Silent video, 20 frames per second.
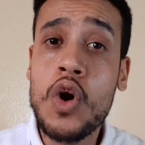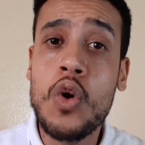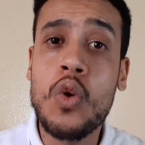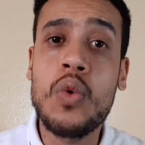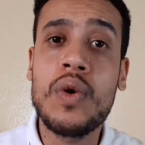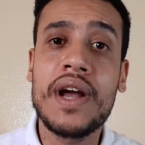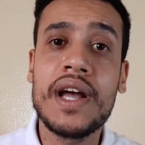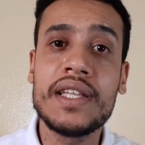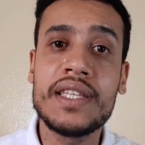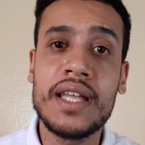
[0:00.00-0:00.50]

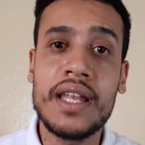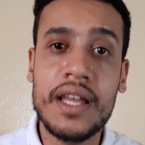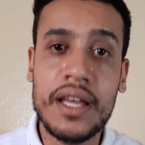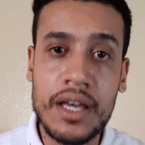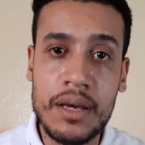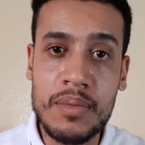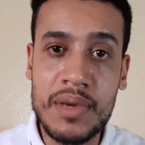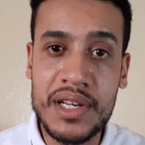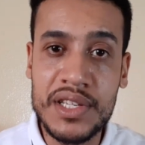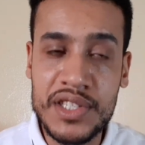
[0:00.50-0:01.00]
وكذلك
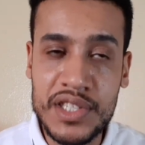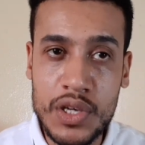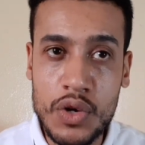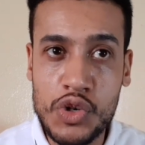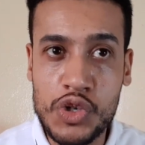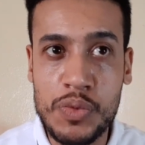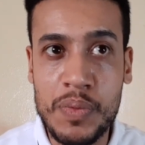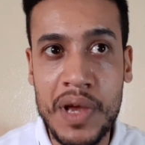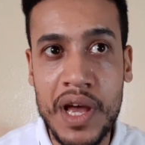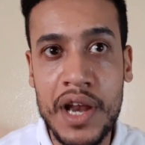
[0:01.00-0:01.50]
ما
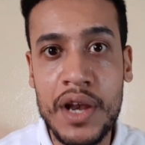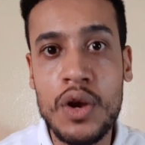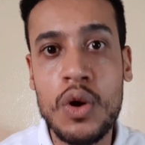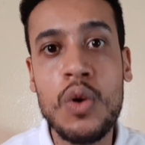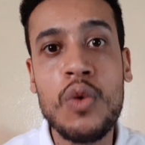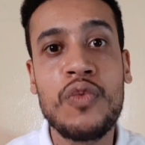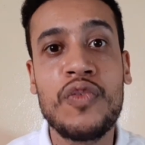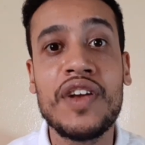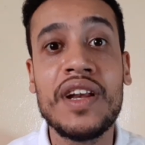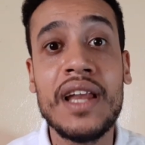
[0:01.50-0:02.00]
نساوش
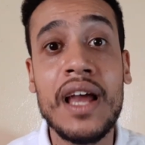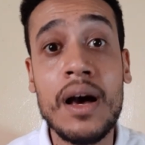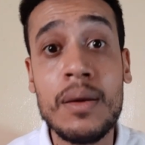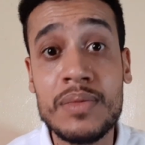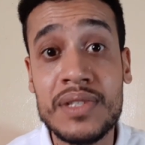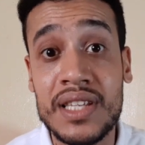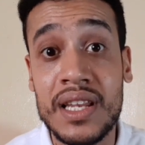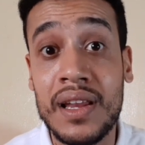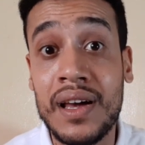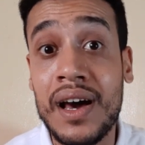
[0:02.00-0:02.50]
بانه في
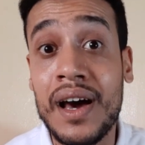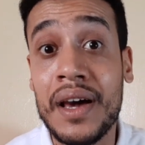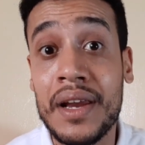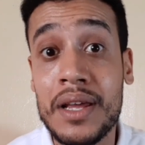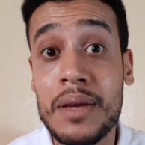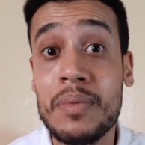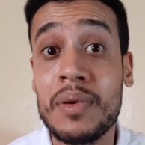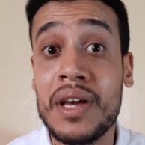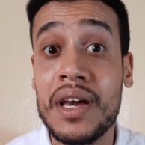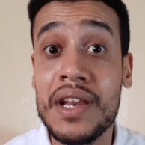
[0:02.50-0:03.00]
الامس
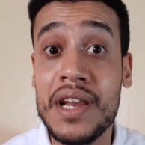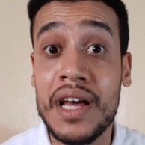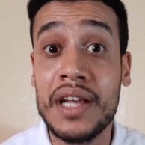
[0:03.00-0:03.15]
القريب كان